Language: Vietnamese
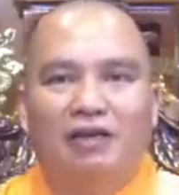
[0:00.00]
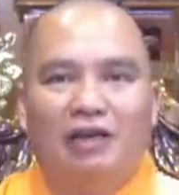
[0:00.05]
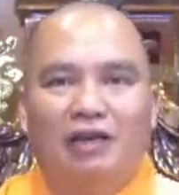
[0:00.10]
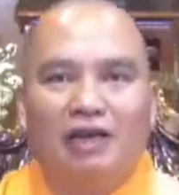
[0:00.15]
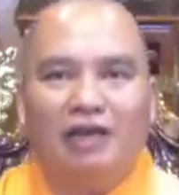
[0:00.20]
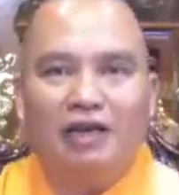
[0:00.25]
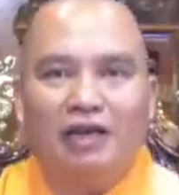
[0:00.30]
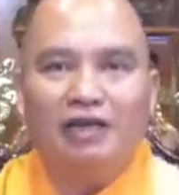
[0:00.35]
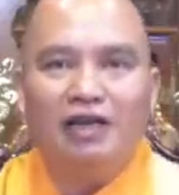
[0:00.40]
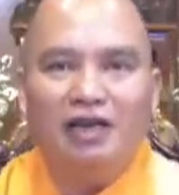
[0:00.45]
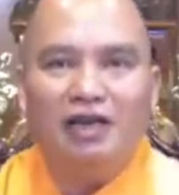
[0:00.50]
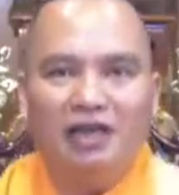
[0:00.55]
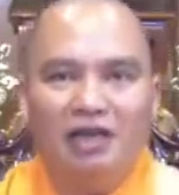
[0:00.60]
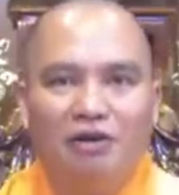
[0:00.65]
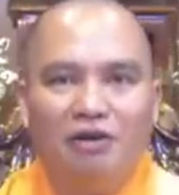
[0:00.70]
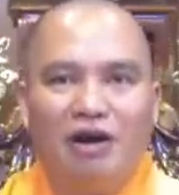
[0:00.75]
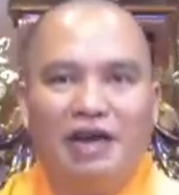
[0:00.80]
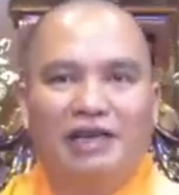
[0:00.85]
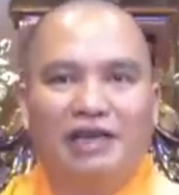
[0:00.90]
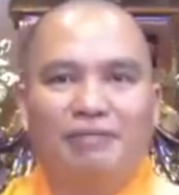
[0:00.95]
là cái nhân để
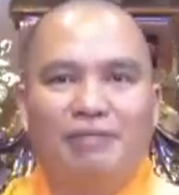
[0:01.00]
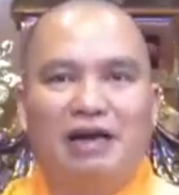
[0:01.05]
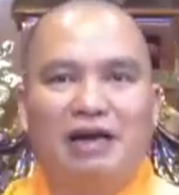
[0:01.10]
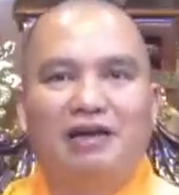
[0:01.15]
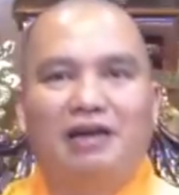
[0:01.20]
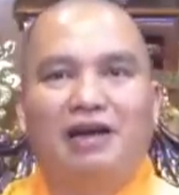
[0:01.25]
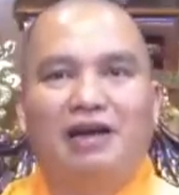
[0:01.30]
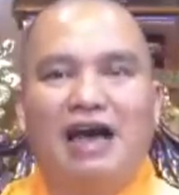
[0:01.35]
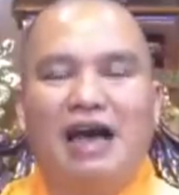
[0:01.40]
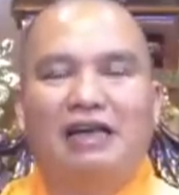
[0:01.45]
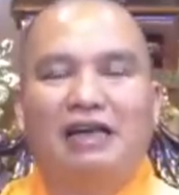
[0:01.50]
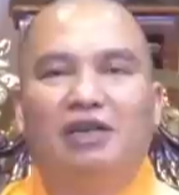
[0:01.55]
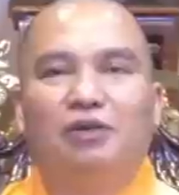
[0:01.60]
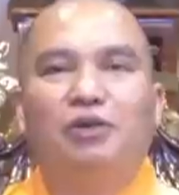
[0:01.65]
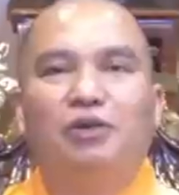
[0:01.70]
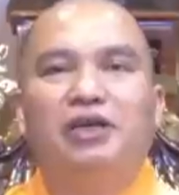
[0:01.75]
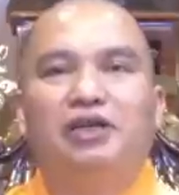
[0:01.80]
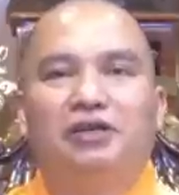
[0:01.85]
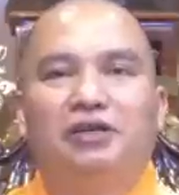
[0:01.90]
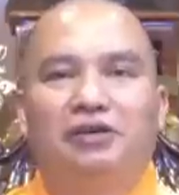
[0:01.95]
đọa trong ba đường ác thì
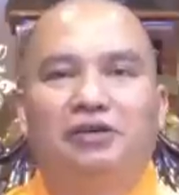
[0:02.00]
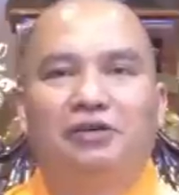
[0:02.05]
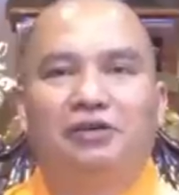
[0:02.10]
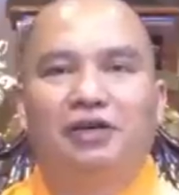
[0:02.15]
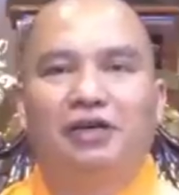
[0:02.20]
nguy rồi